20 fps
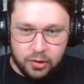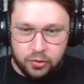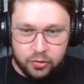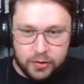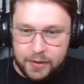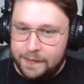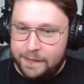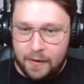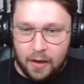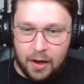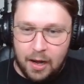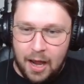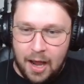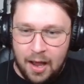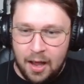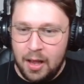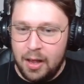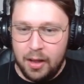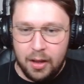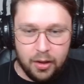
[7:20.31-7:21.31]
Nether
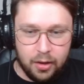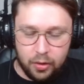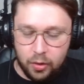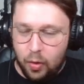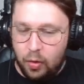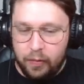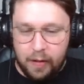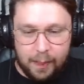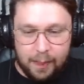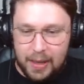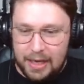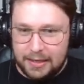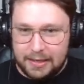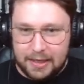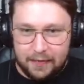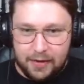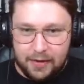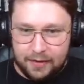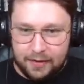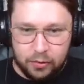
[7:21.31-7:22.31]
là, on va pas le
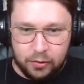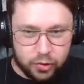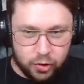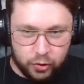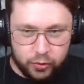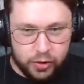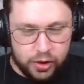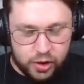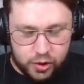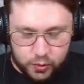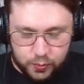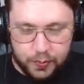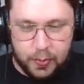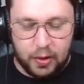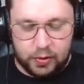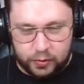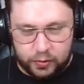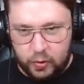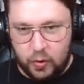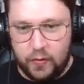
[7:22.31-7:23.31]
traverser aujourd'hui, je
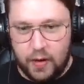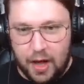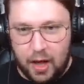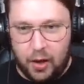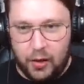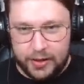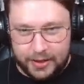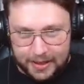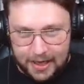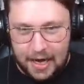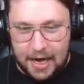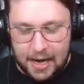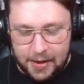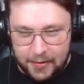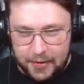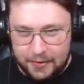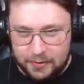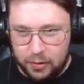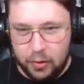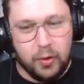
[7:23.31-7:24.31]
pense qu'on va rentrer à la
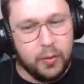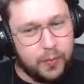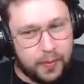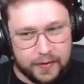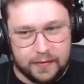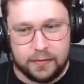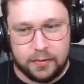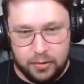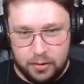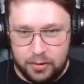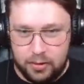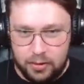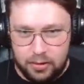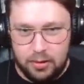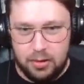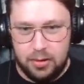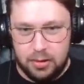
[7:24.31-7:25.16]
maison parce que